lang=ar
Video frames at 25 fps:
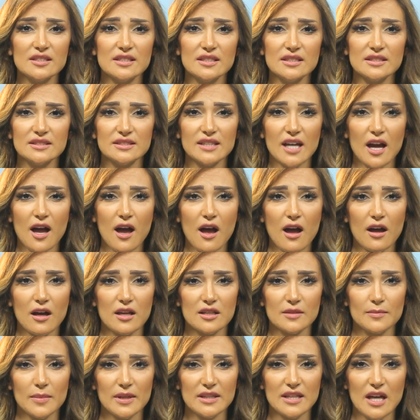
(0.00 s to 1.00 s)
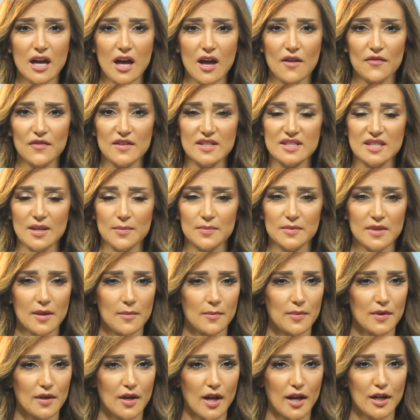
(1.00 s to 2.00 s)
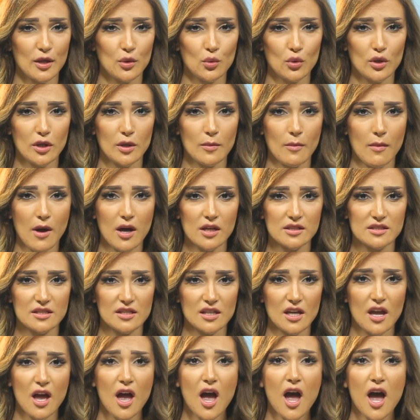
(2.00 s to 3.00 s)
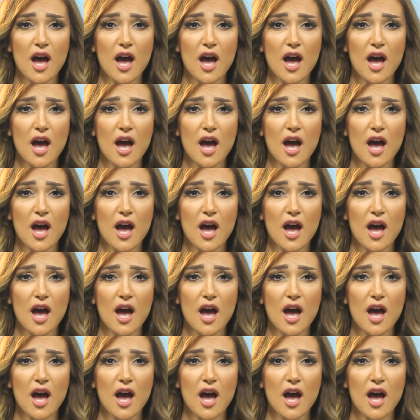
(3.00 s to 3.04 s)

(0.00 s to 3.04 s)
الادعاء قد بدأ في سبتمبر أيلول الماضي